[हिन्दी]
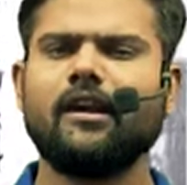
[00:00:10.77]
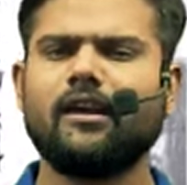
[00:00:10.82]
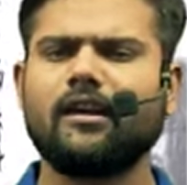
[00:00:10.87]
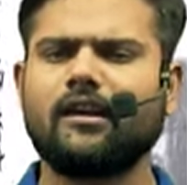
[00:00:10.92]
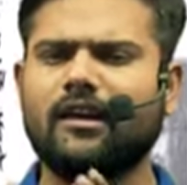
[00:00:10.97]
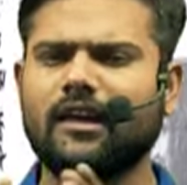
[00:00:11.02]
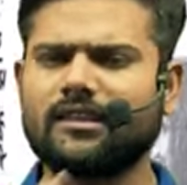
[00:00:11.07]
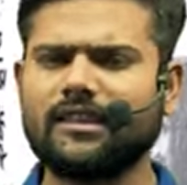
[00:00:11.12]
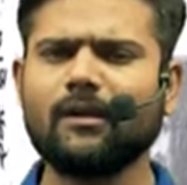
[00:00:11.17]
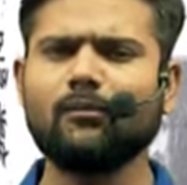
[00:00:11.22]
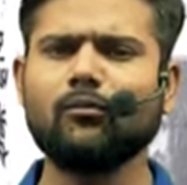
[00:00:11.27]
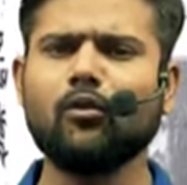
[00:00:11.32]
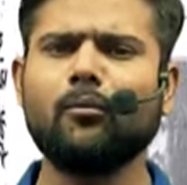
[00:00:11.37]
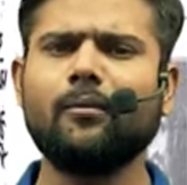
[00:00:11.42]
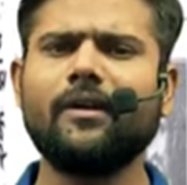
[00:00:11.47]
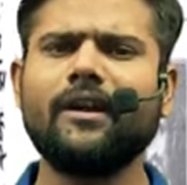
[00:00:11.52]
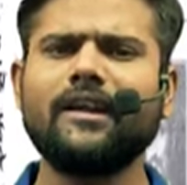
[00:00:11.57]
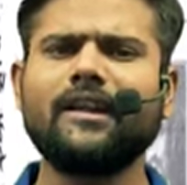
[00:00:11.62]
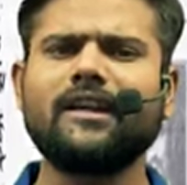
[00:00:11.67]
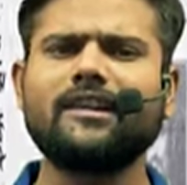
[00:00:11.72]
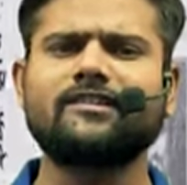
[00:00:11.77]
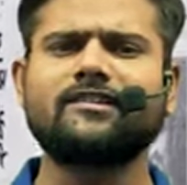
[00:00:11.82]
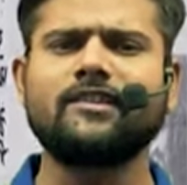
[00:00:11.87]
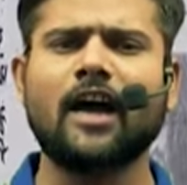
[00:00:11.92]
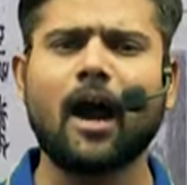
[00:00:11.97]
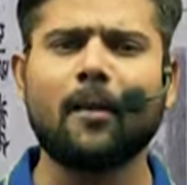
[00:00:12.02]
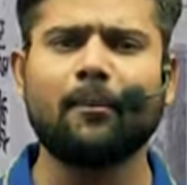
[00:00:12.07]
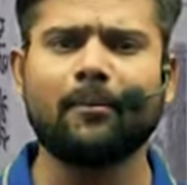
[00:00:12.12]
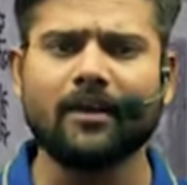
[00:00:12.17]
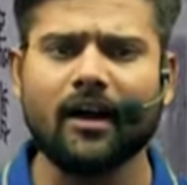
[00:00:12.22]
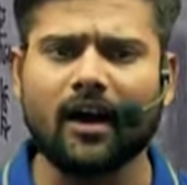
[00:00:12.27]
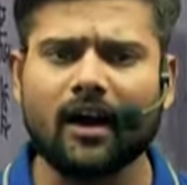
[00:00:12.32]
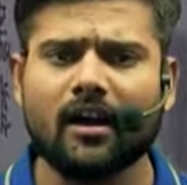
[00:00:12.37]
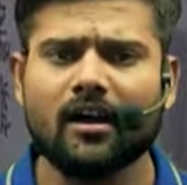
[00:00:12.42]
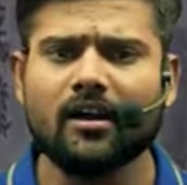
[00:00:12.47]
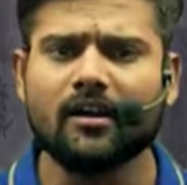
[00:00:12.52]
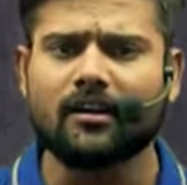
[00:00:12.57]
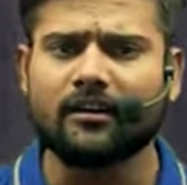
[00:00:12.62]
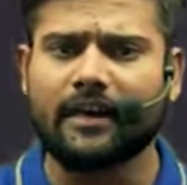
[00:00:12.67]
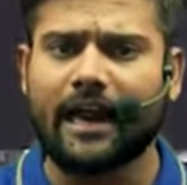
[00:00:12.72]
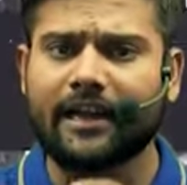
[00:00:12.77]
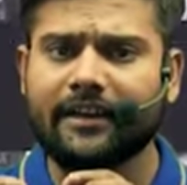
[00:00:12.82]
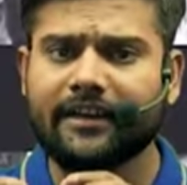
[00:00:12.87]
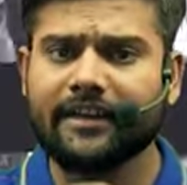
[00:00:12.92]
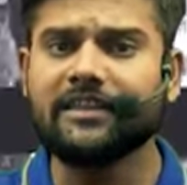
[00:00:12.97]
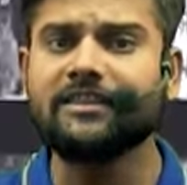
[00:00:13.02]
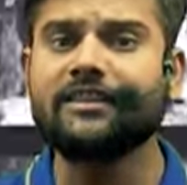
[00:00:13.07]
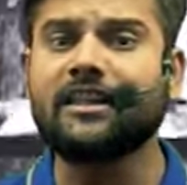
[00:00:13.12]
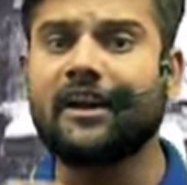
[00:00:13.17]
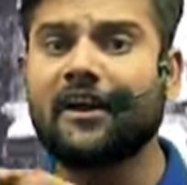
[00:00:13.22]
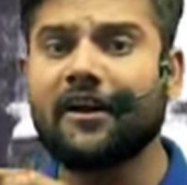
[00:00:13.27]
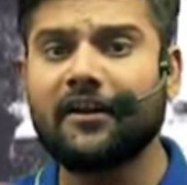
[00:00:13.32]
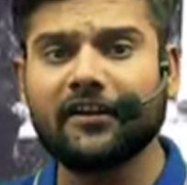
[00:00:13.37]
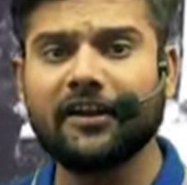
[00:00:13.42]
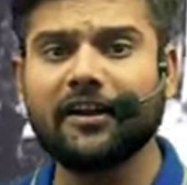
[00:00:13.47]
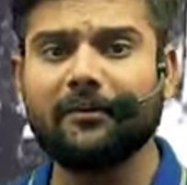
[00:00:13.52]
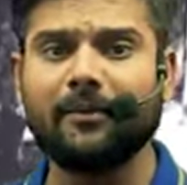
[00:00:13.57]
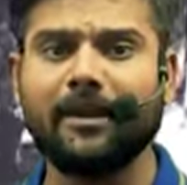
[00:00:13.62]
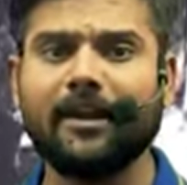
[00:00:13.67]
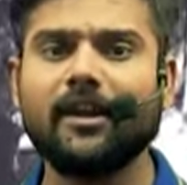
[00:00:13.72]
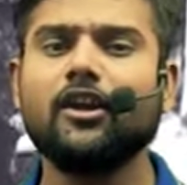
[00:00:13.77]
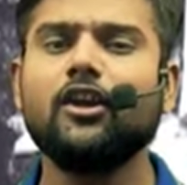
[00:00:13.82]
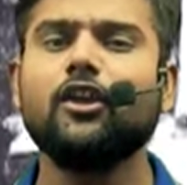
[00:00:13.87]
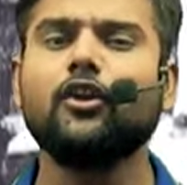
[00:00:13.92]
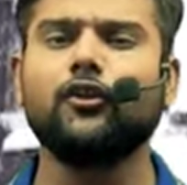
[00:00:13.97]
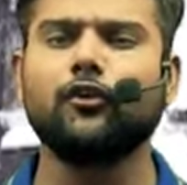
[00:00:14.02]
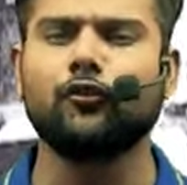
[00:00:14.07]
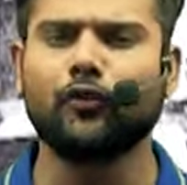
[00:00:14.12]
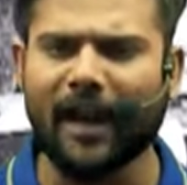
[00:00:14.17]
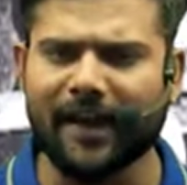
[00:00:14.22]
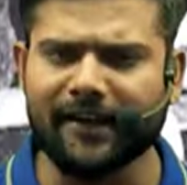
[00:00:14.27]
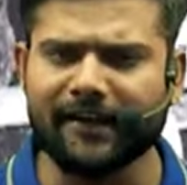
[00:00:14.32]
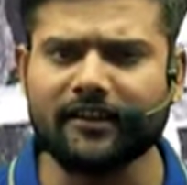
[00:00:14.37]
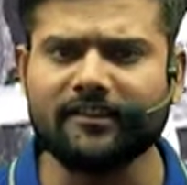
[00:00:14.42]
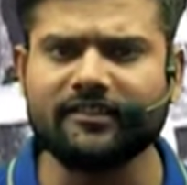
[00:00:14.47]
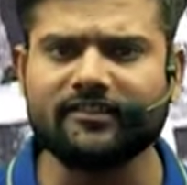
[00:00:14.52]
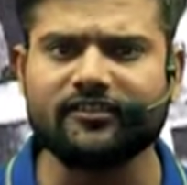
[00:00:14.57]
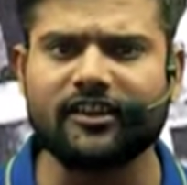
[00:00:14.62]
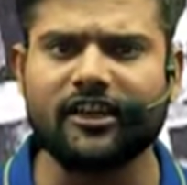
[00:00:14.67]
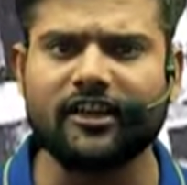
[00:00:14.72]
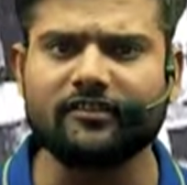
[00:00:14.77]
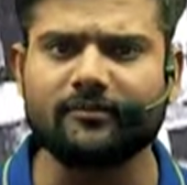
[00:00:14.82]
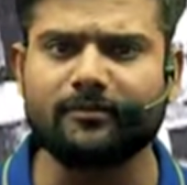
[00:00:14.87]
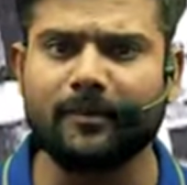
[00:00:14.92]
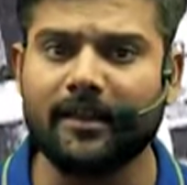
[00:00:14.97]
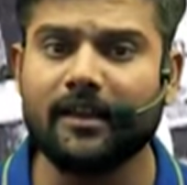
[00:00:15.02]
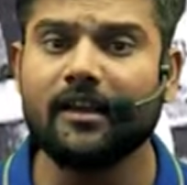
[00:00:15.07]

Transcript: गदर मूवमेंट की स्थापना 1913 में यूनाइटेड स्टेट्स में